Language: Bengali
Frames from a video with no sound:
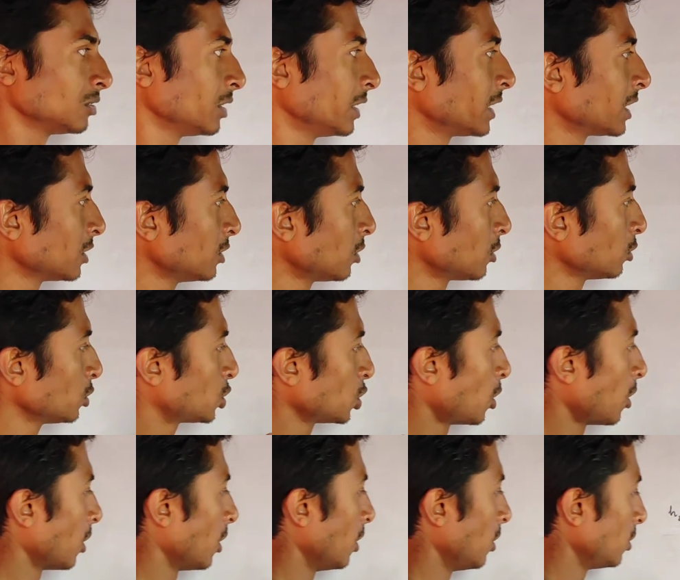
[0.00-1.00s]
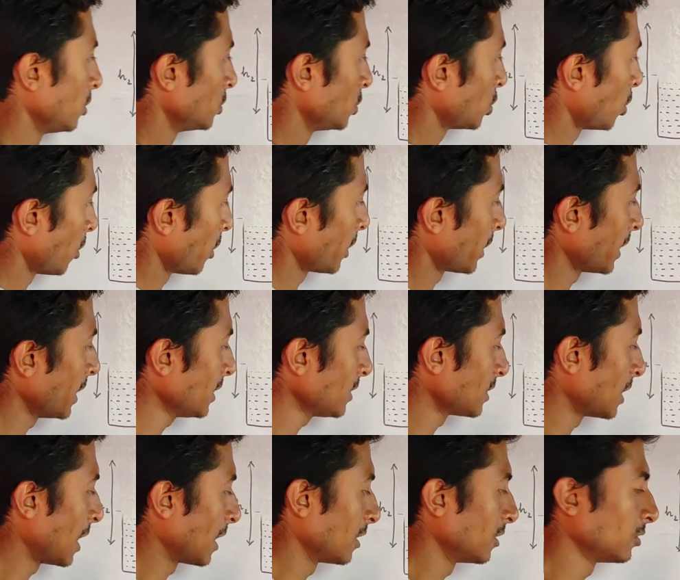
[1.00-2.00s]
এটা ধরো জল জলকে
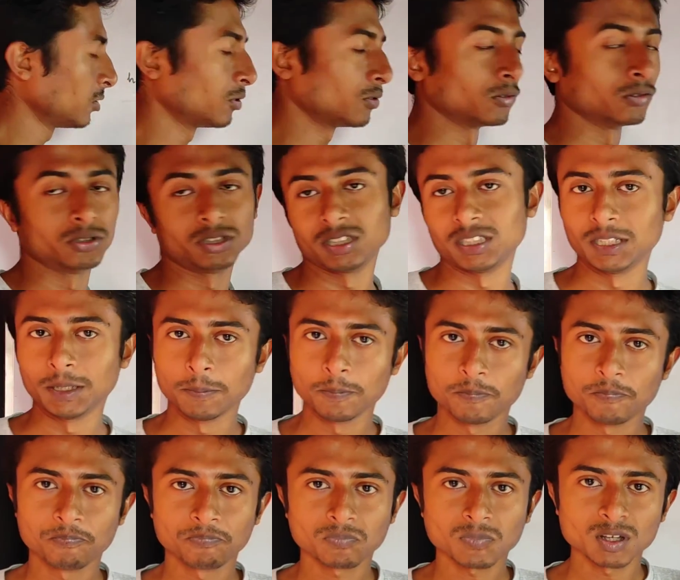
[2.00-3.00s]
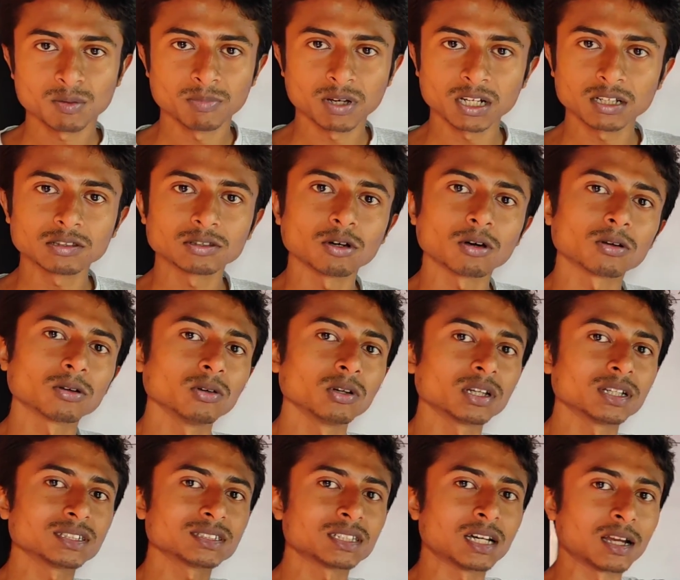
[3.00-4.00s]
স্থানান্তর করছি মানে
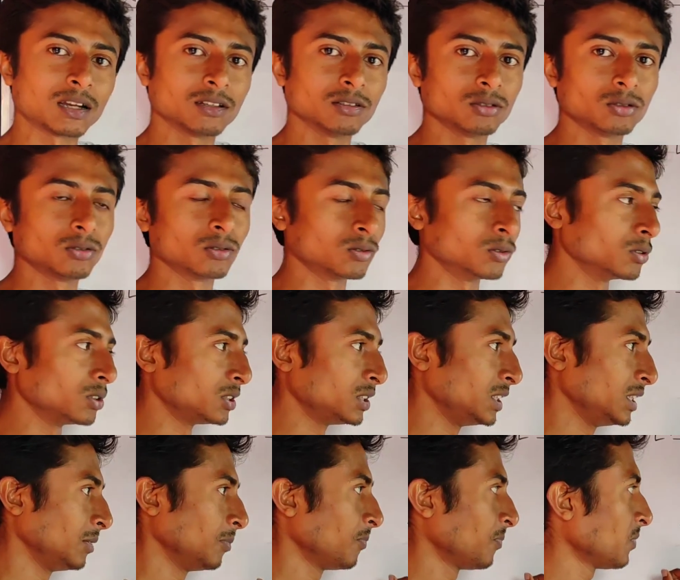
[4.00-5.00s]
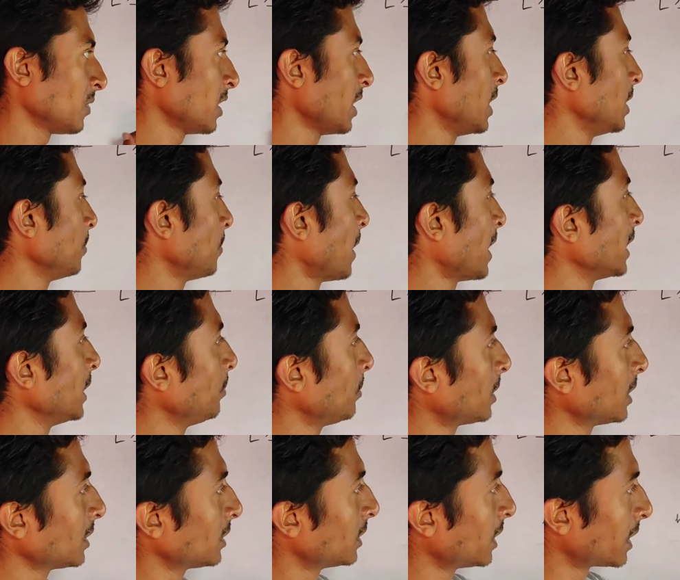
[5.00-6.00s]
তরলকে স্থানান্তর করছি এই
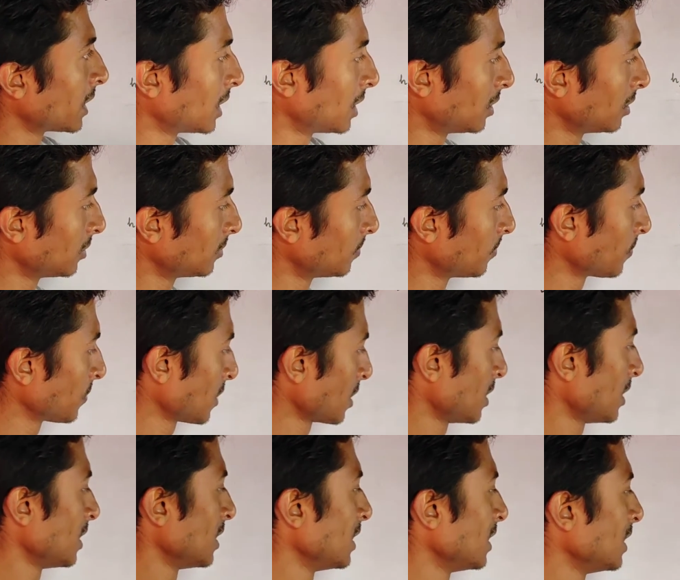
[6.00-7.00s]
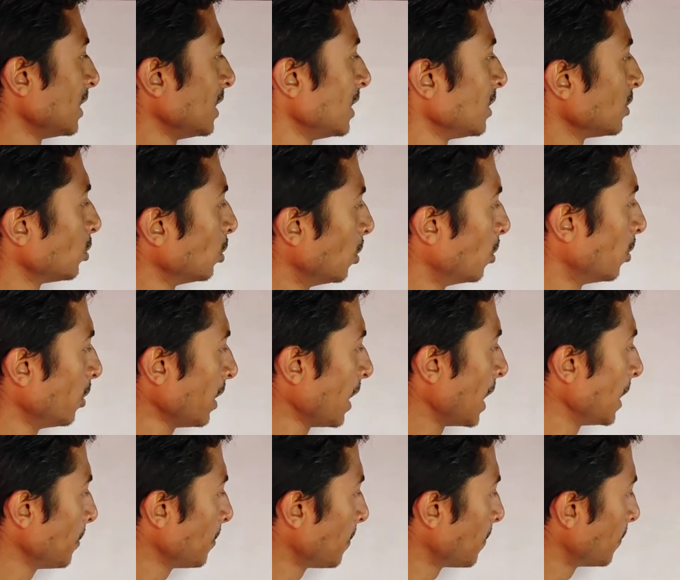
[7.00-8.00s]
পাইপটার দ্বারা তো
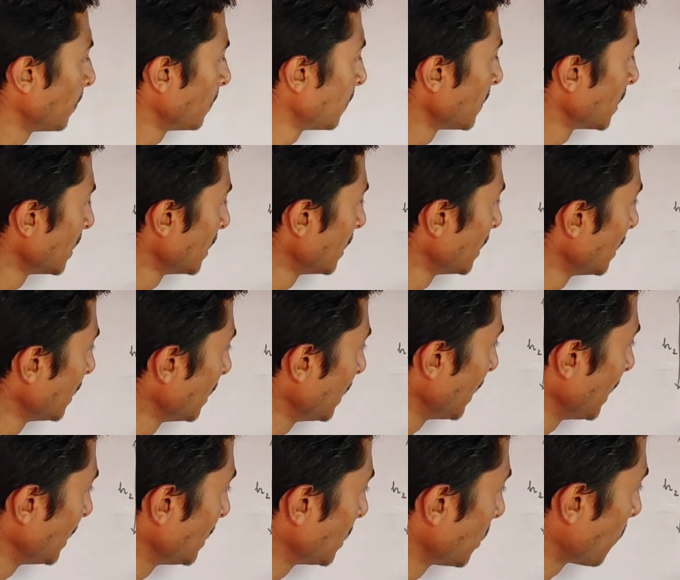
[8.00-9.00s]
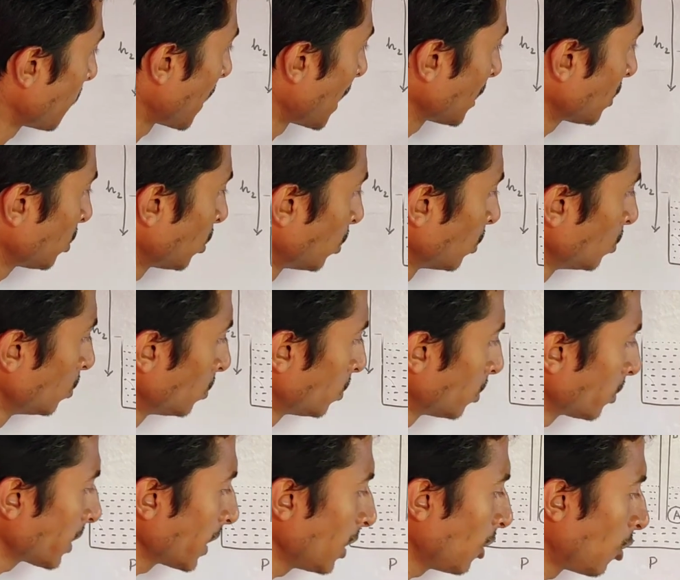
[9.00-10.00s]
এই এই যে পাত্র দুটোকে